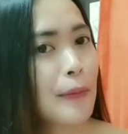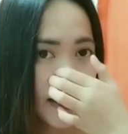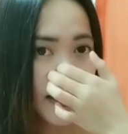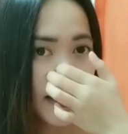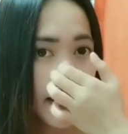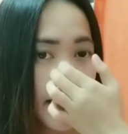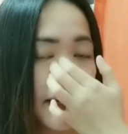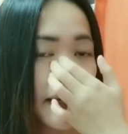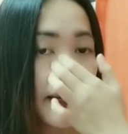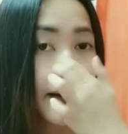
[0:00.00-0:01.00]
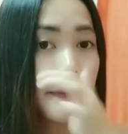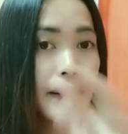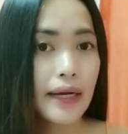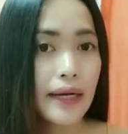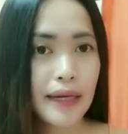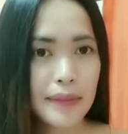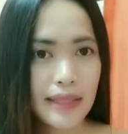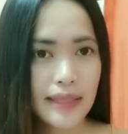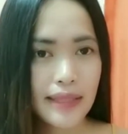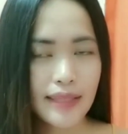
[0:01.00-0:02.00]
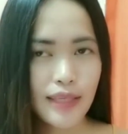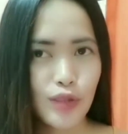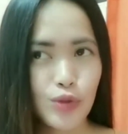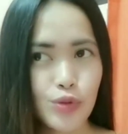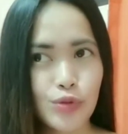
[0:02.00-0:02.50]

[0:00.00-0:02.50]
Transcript: siya and effective na pampahaba ng